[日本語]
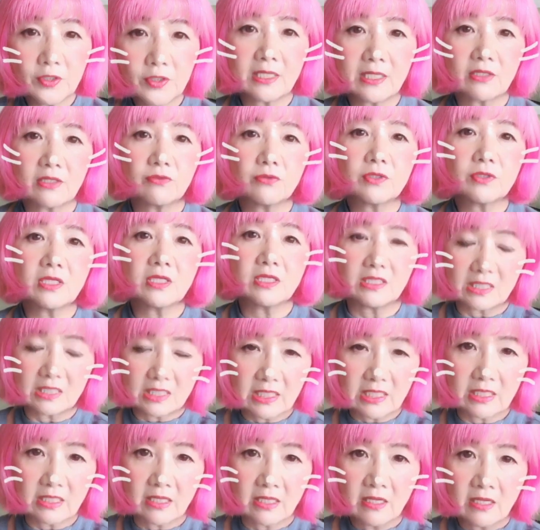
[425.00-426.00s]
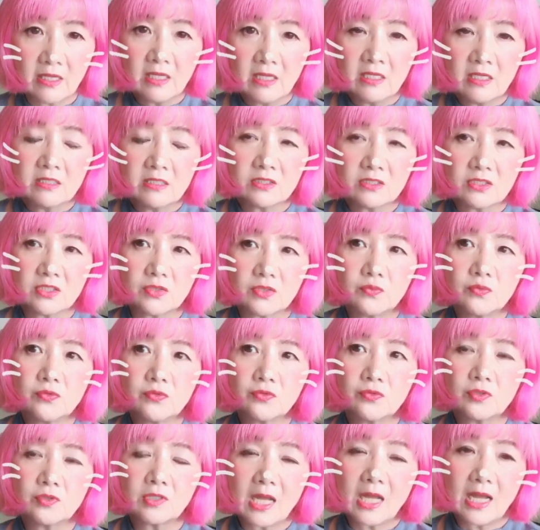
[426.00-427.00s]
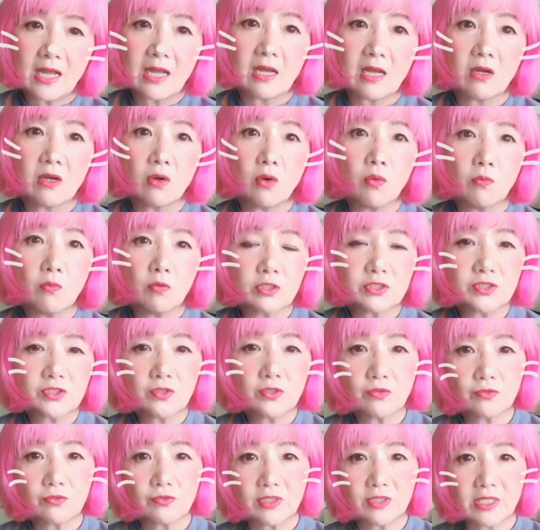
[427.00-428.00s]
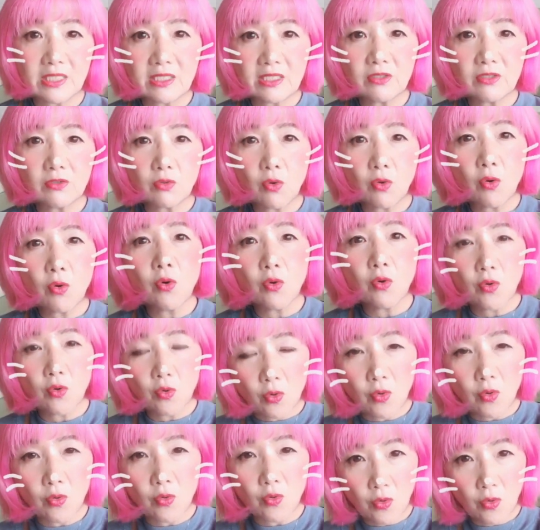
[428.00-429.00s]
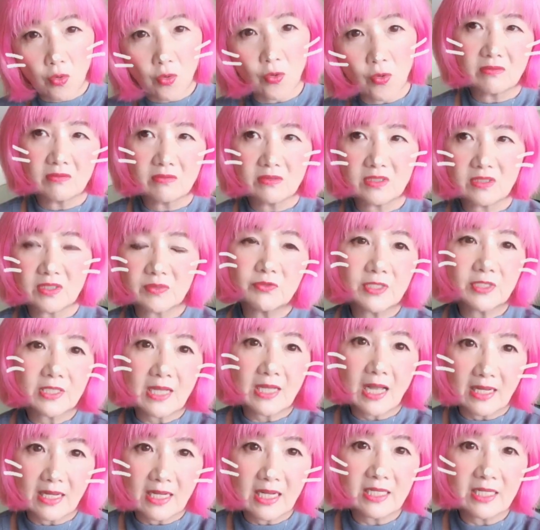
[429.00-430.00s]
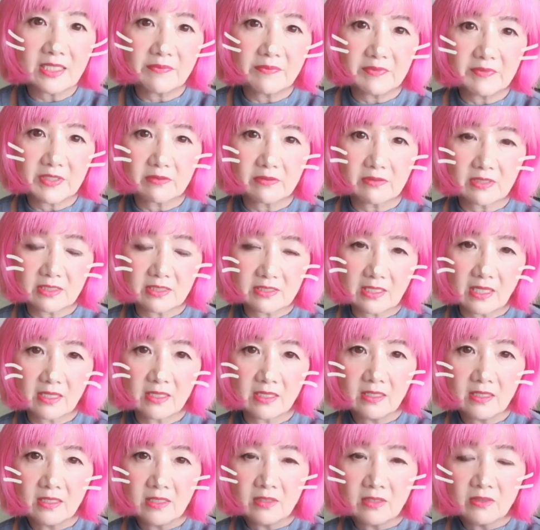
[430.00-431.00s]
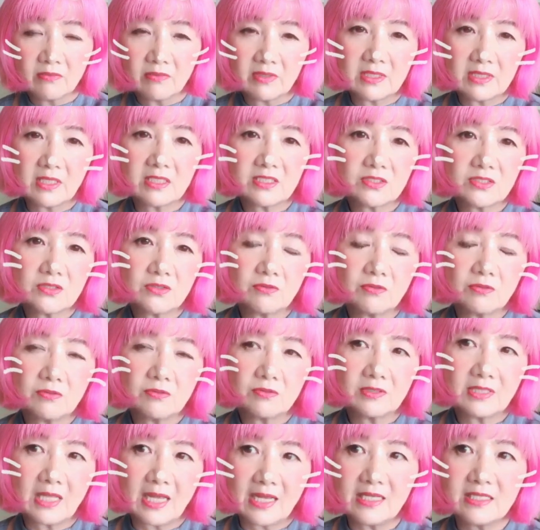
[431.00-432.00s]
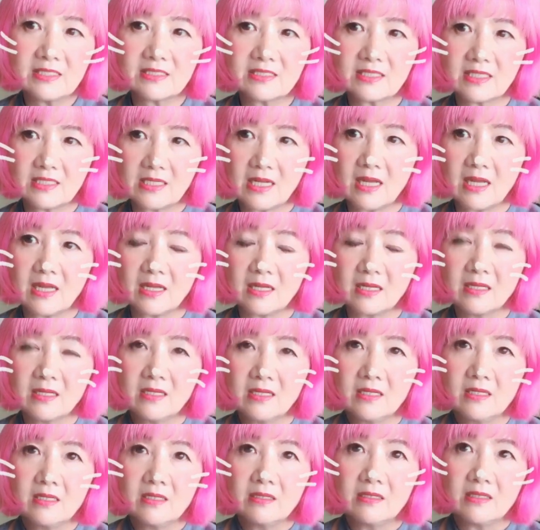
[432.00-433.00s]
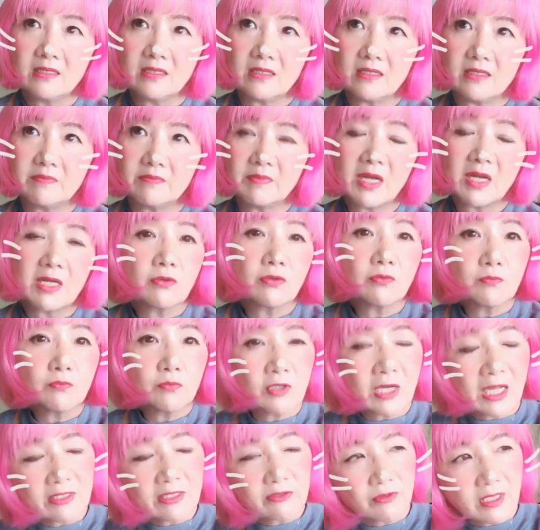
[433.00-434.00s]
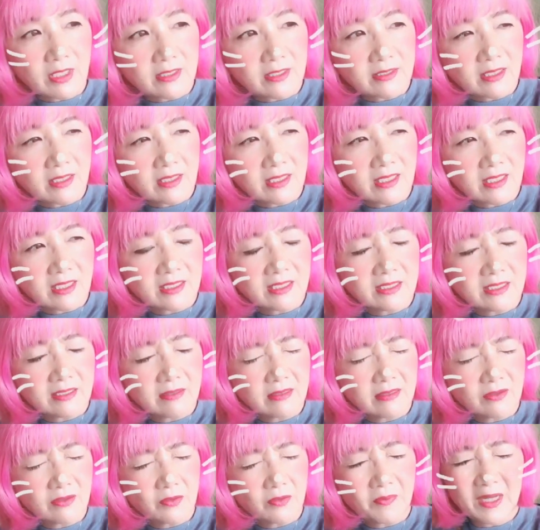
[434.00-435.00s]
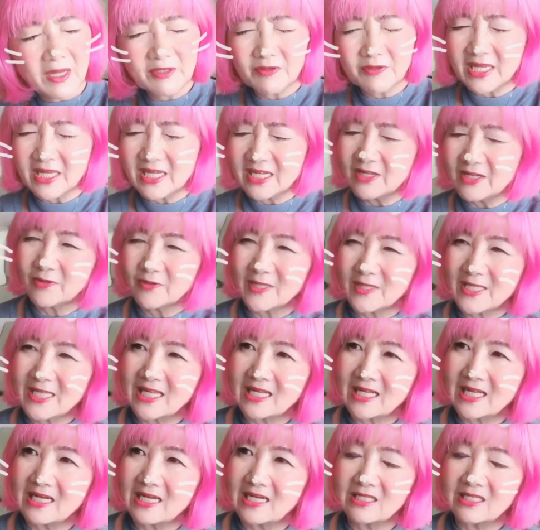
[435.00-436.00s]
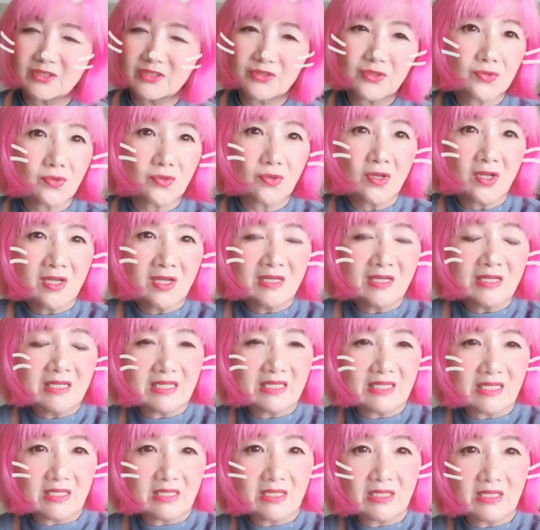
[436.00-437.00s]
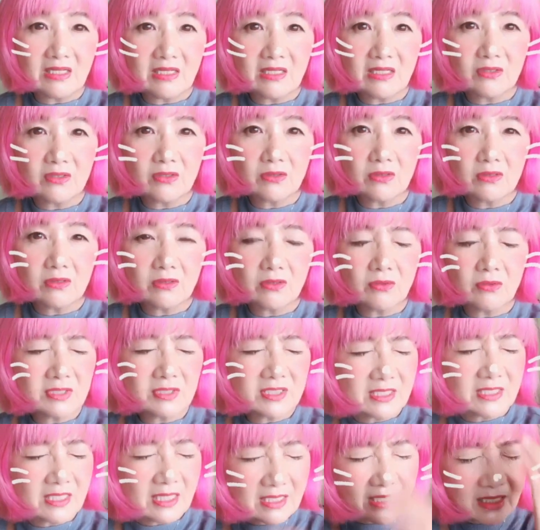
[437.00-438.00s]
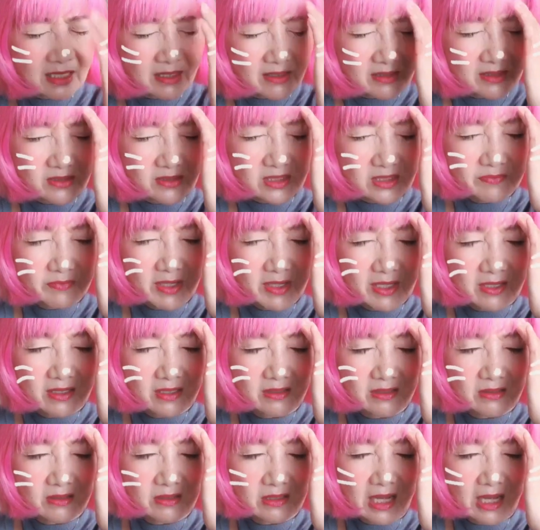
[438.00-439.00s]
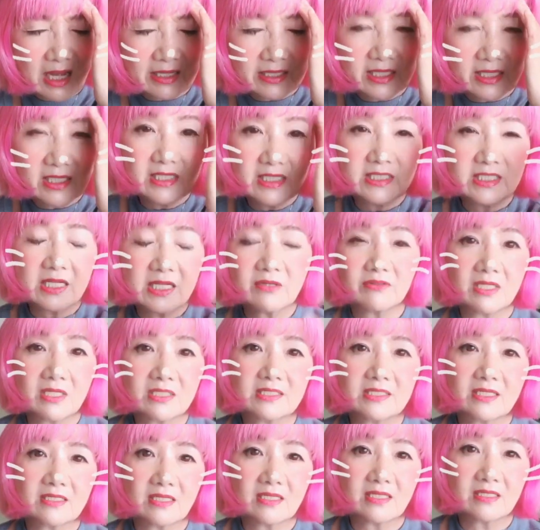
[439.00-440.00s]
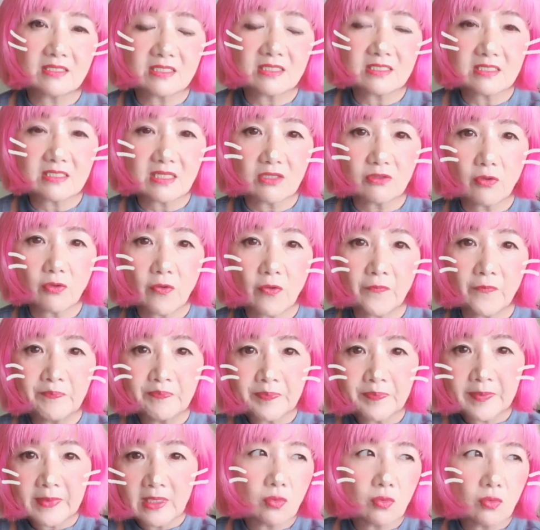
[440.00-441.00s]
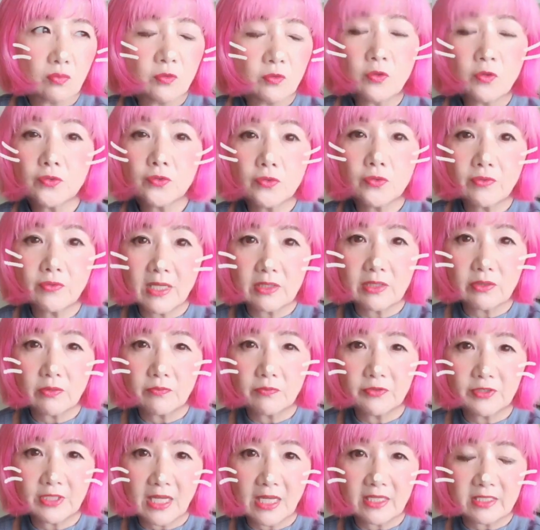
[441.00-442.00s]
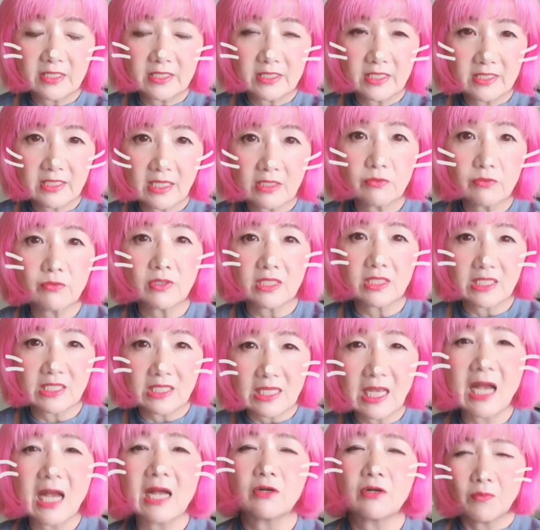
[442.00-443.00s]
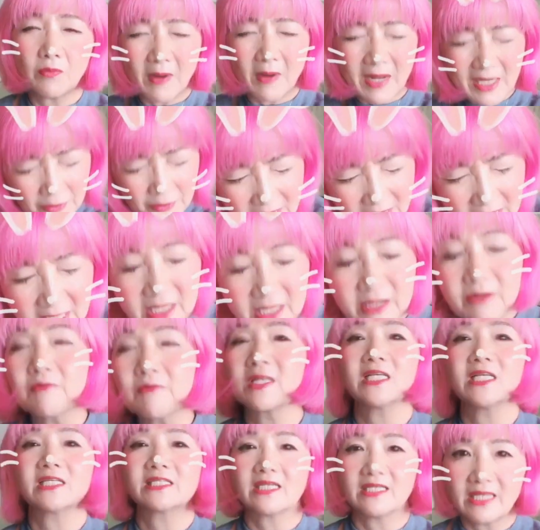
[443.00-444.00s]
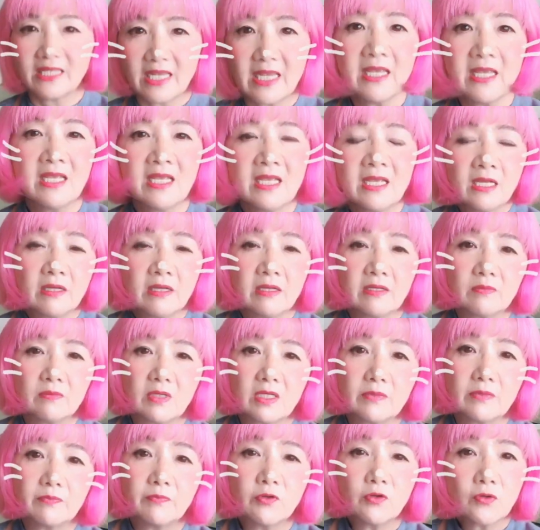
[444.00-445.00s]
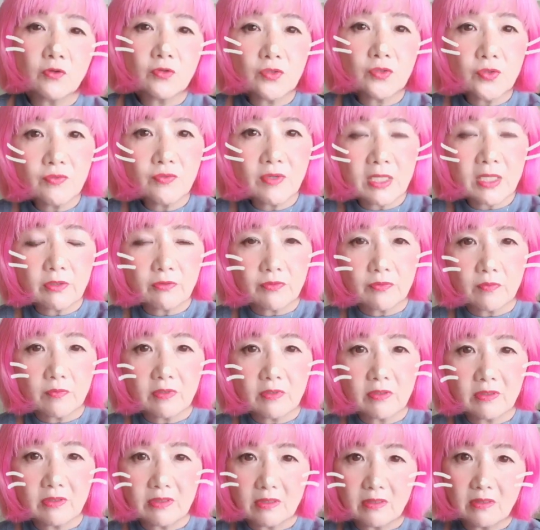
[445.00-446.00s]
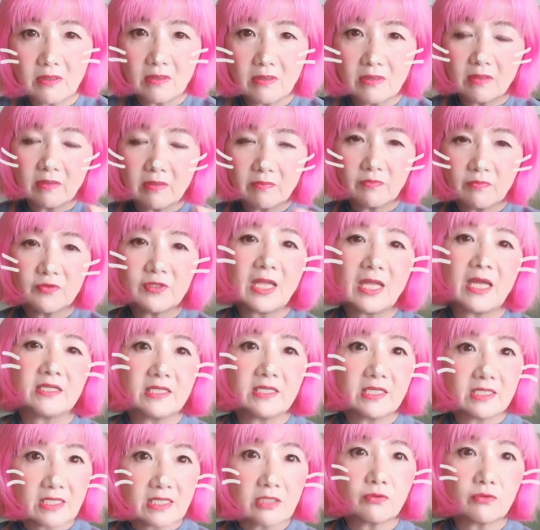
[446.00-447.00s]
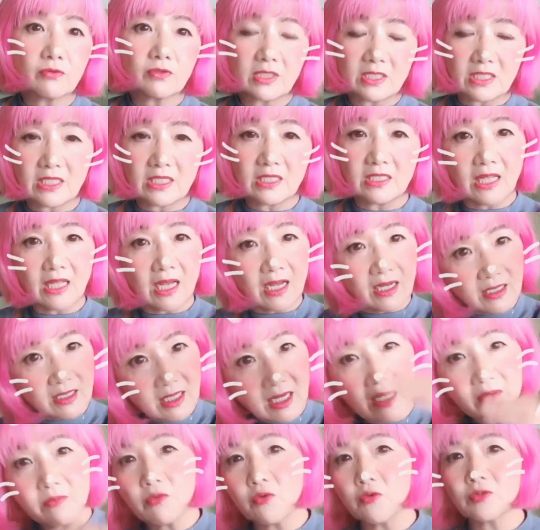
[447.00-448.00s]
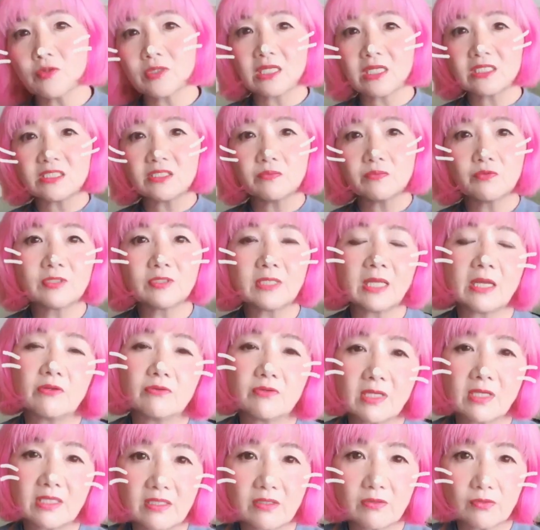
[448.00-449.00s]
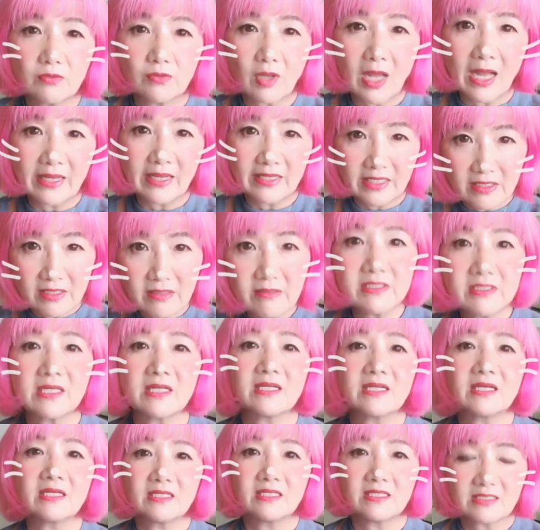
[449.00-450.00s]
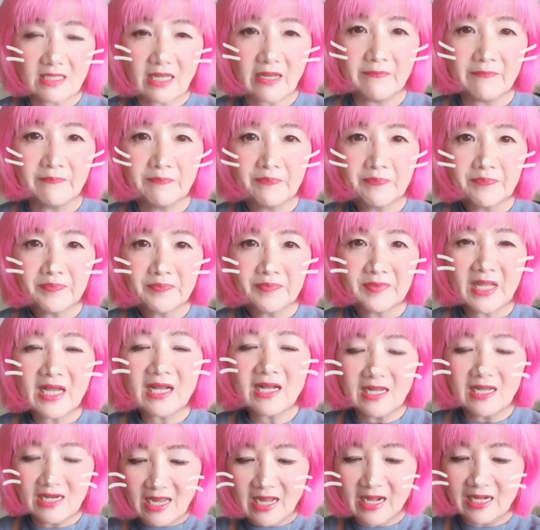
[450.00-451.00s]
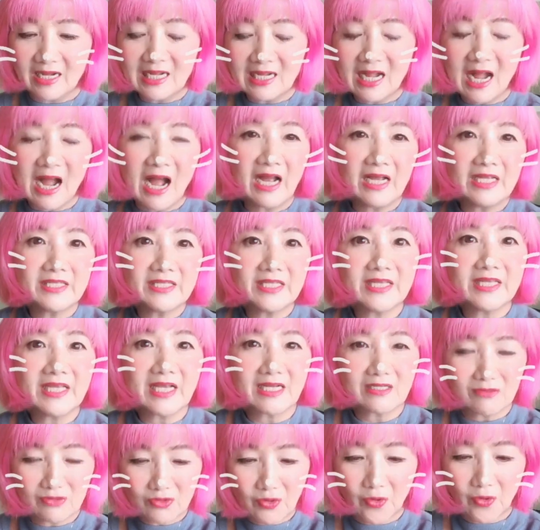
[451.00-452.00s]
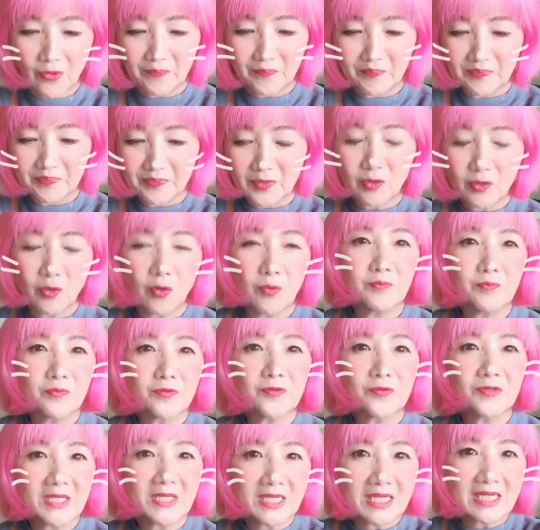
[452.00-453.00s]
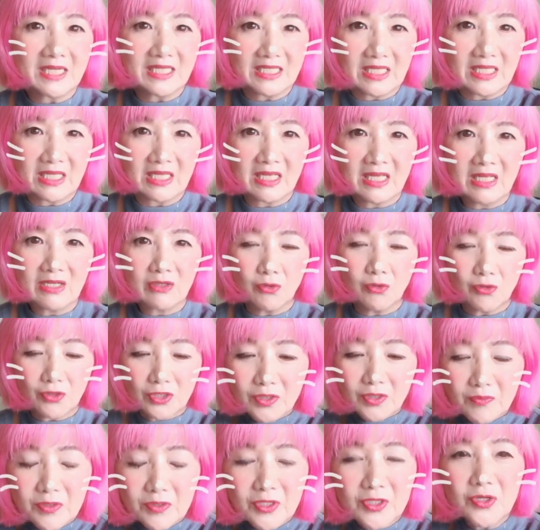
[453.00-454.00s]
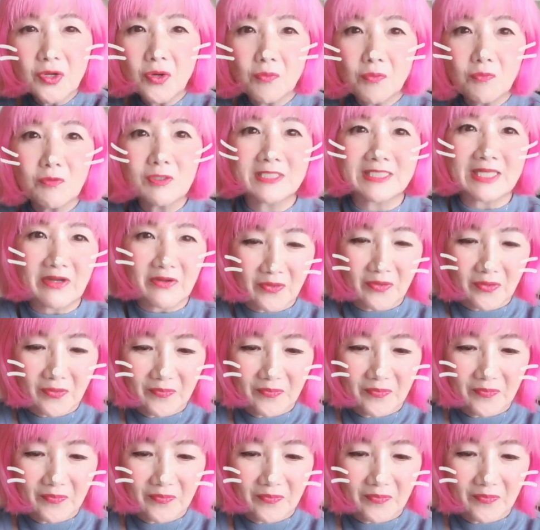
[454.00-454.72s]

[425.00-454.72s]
た時に自分が面白くできる方法を自分で考えてみてください私の大好きなマーロン・ブランドだったかなロバート・デ・ニロだったかなちょっと、えー、どちらか今はっきりしなくなっちゃったんですけどブロードウェイの舞台に出た時にあロバート・デ・ニーロでしたね、えブロードウェイの舞台に出た時に何回も同じ舞台をやってると飽きるじゃないですかだから相手役のコップの中にゴキブリのおもちゃを